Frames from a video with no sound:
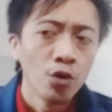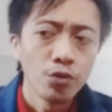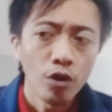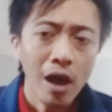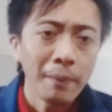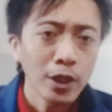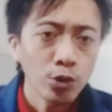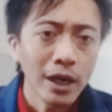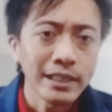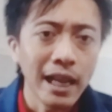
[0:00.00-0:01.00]
Follow up
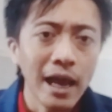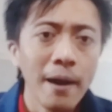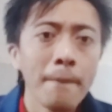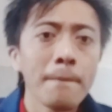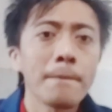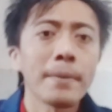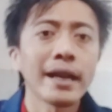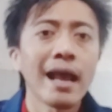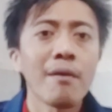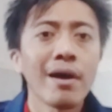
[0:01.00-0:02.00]
itu adalah
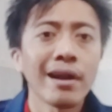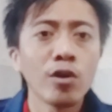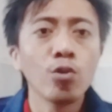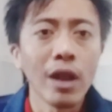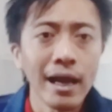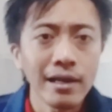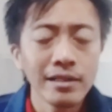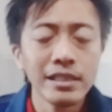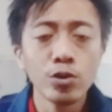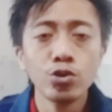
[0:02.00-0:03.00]
penawaran ulang
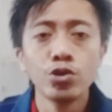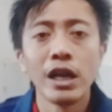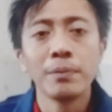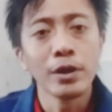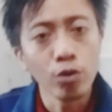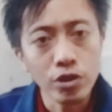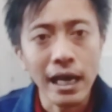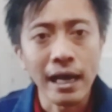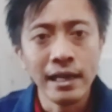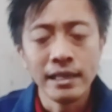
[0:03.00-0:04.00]
di kunjungan
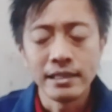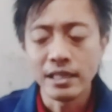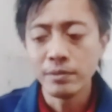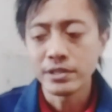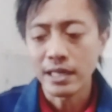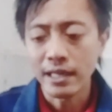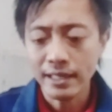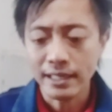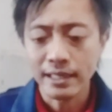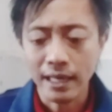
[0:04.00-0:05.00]
berikutnya. Jadi misalnya
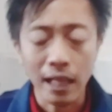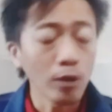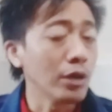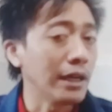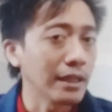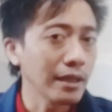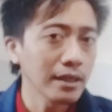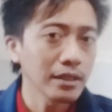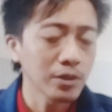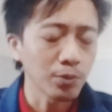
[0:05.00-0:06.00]
nih, kalian udah datang
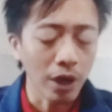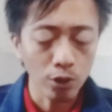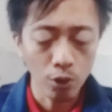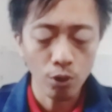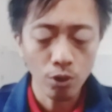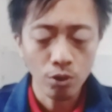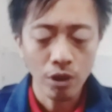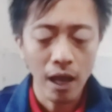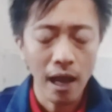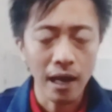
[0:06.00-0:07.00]
ke sebuah toko,
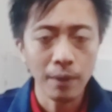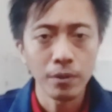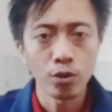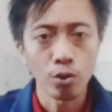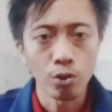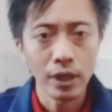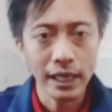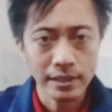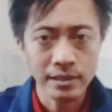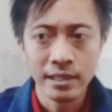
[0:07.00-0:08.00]
anggap toko
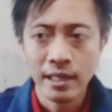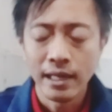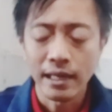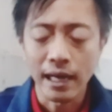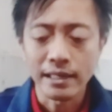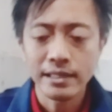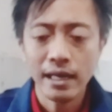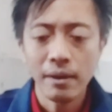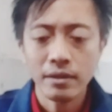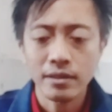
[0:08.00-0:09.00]
X. Nah
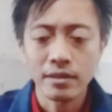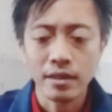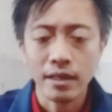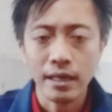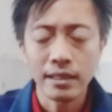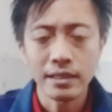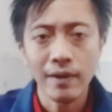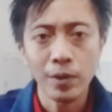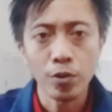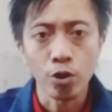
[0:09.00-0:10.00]
dia kita
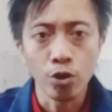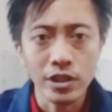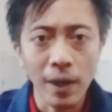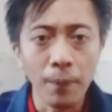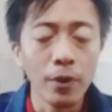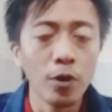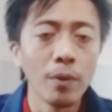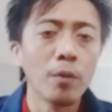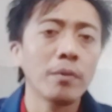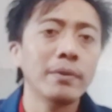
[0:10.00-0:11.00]
tawari produk, dia belum
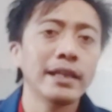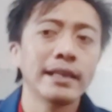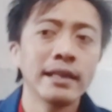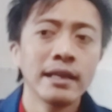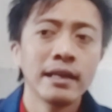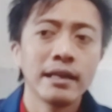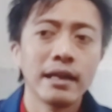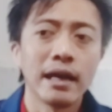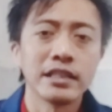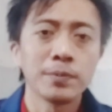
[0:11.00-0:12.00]
mau membeli.
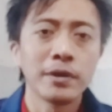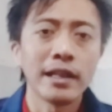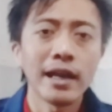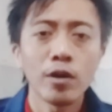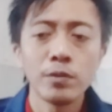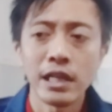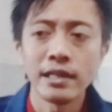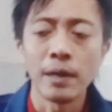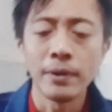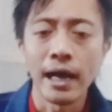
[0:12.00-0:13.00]
Nah sebenarnya kalau
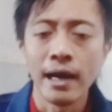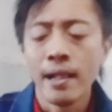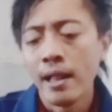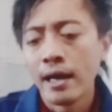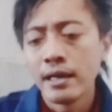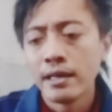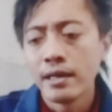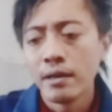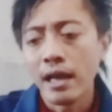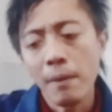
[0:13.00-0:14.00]
misalnya dia bilang,
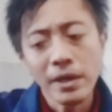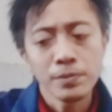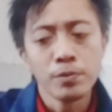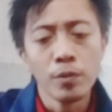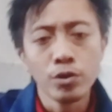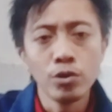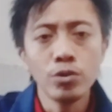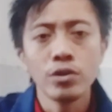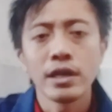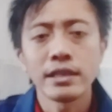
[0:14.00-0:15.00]
Enggak mas, belum
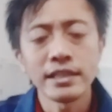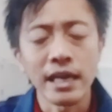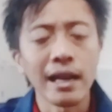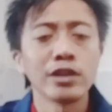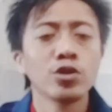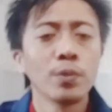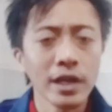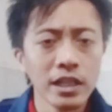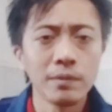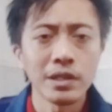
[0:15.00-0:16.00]
dulu kita jangan langsung
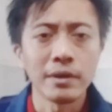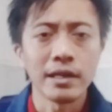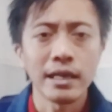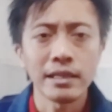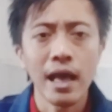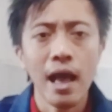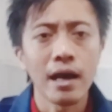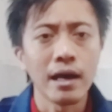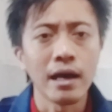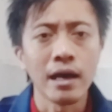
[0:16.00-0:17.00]
pergi teman-teman. Kita
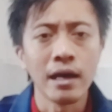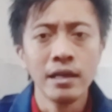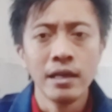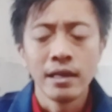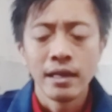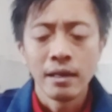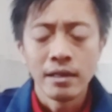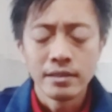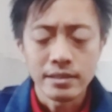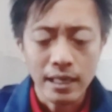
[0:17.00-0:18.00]
uh,
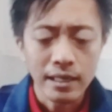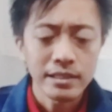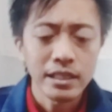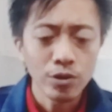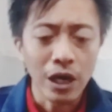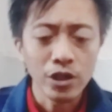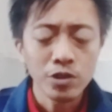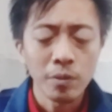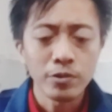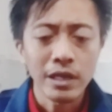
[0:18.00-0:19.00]
sales itu harus
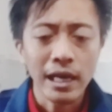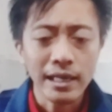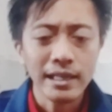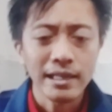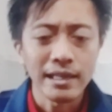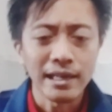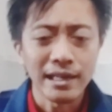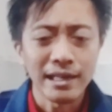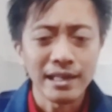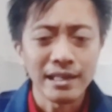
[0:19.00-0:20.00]
mempunyai
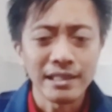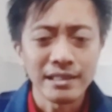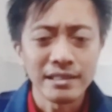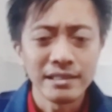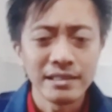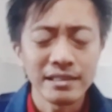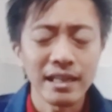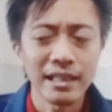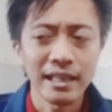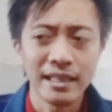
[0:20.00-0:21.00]
uh,
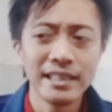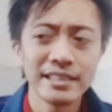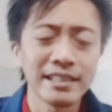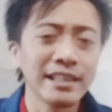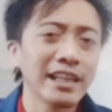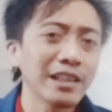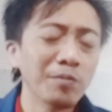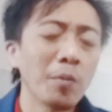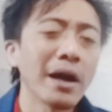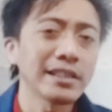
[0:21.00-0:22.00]
strategi sedikit
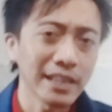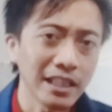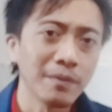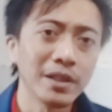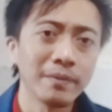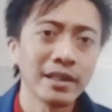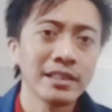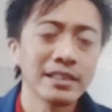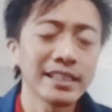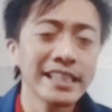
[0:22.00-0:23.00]
memaksa ya teman-teman.
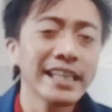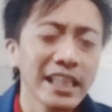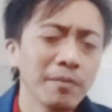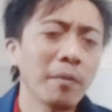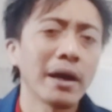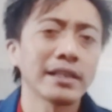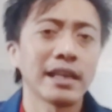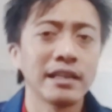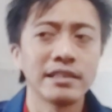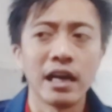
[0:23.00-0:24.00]
Sedikit
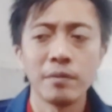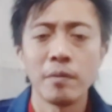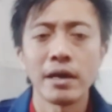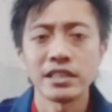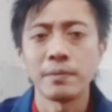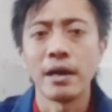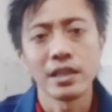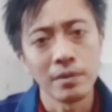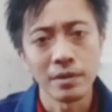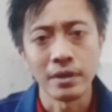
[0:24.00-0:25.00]
memaksa, jangan memaksa banget
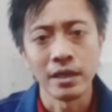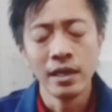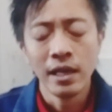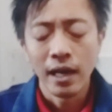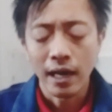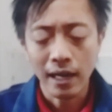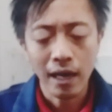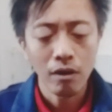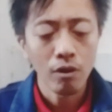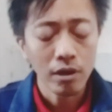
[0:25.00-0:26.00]
teman-teman. Karena
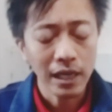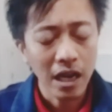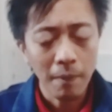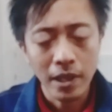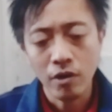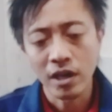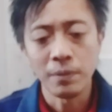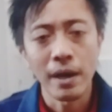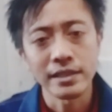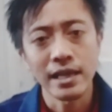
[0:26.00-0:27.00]
kalau yang namanya orang
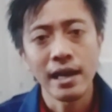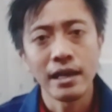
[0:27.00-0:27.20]
dipaksa